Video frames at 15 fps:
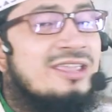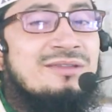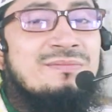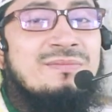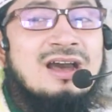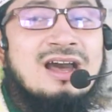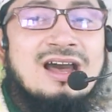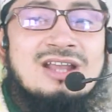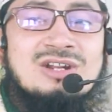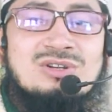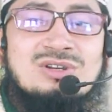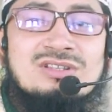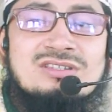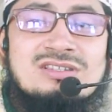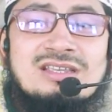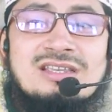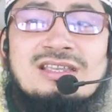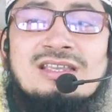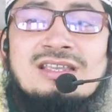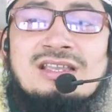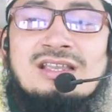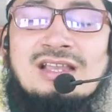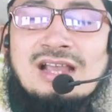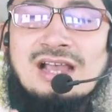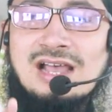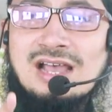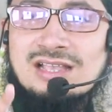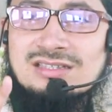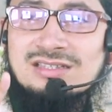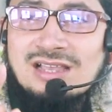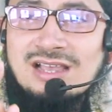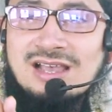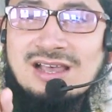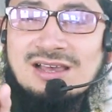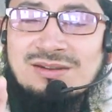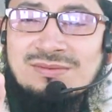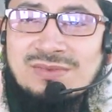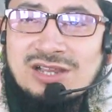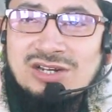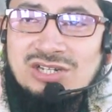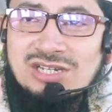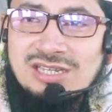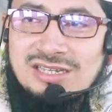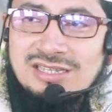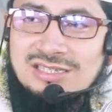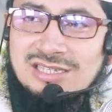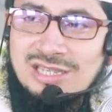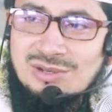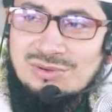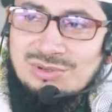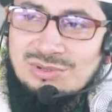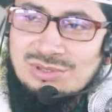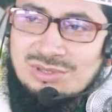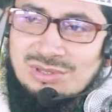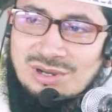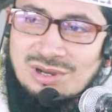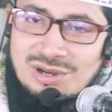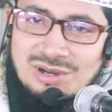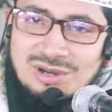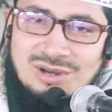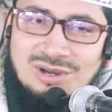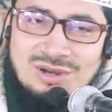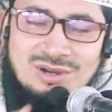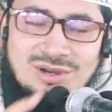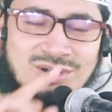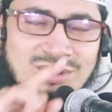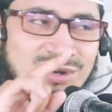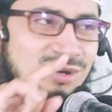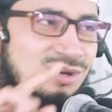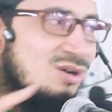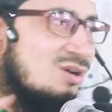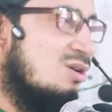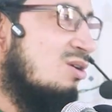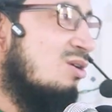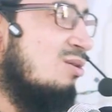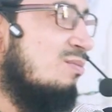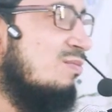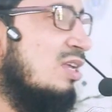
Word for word: এই মাস হচ্ছে হাজার মাসের চেয়ে উত্তম